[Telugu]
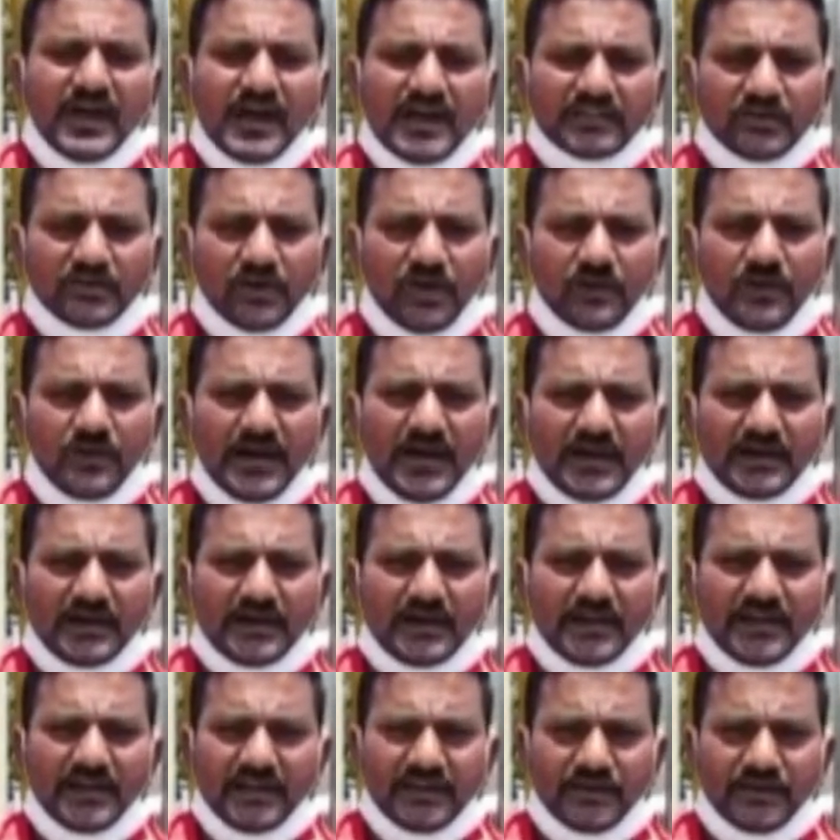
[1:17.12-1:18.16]
అందులో
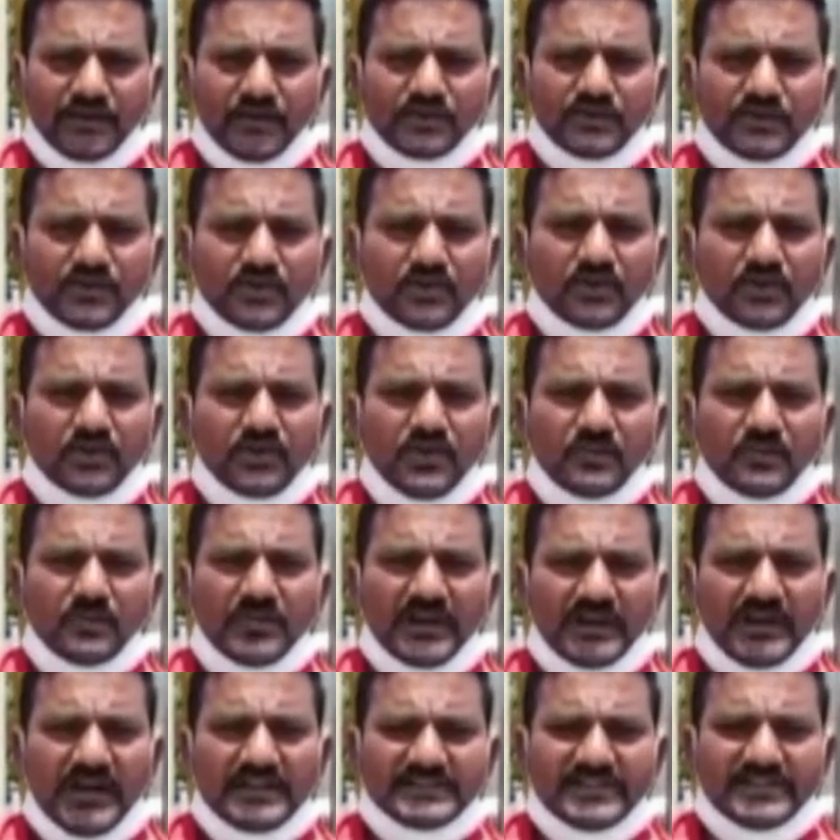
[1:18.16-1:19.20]
భాగంగానే ఈరోజు
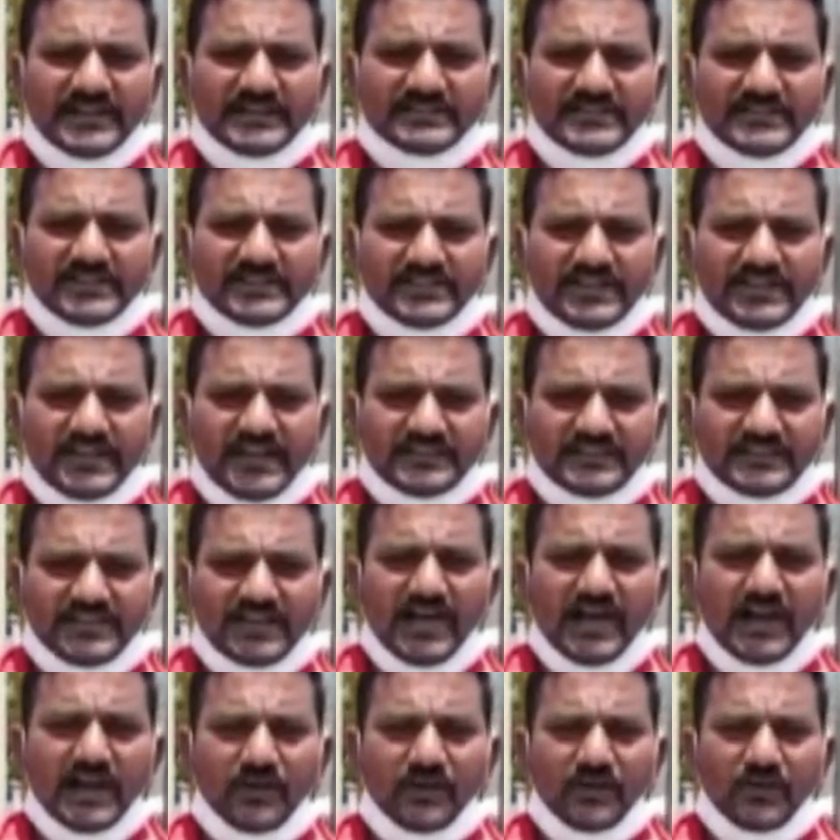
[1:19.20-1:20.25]
మన రాజన్న సిరిసిల్ల
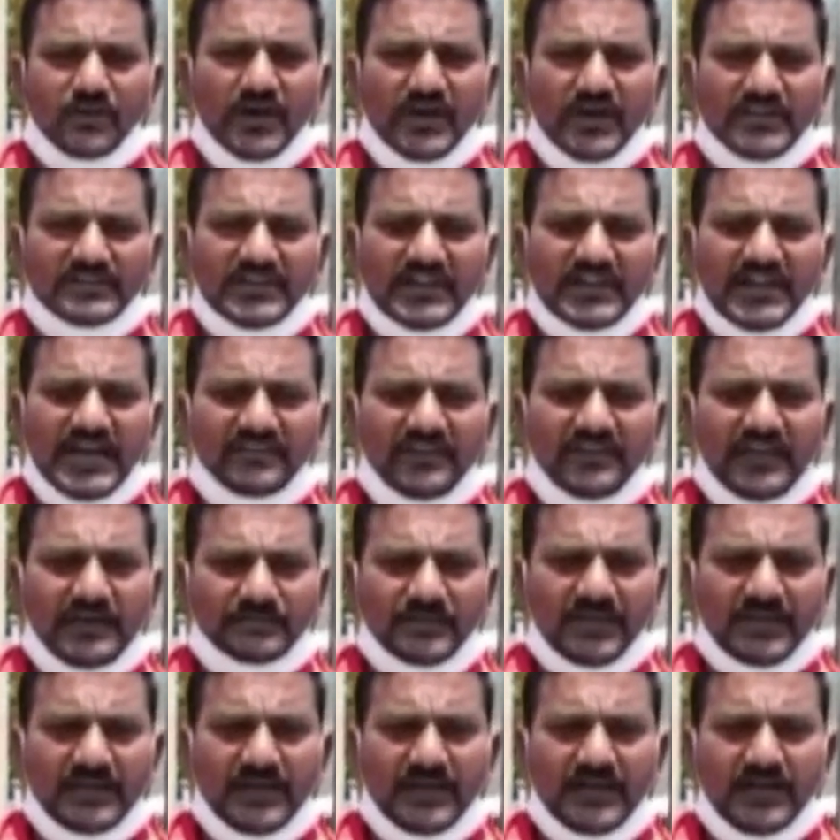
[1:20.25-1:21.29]
జిల్లాలో కూడా జిల్లా
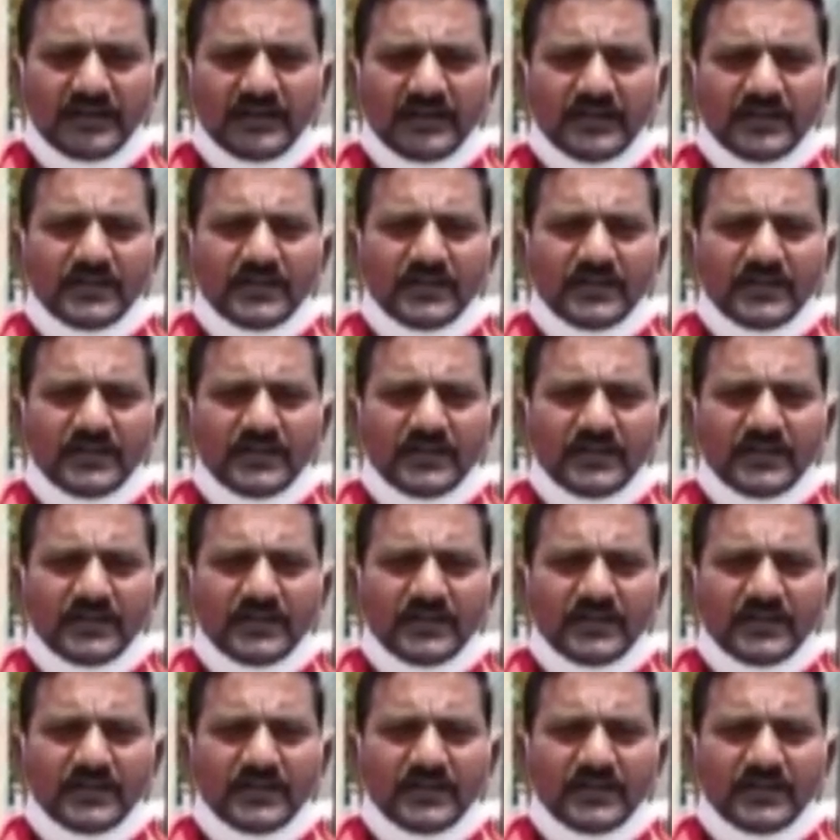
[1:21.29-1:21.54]
వ్యాప్తంగా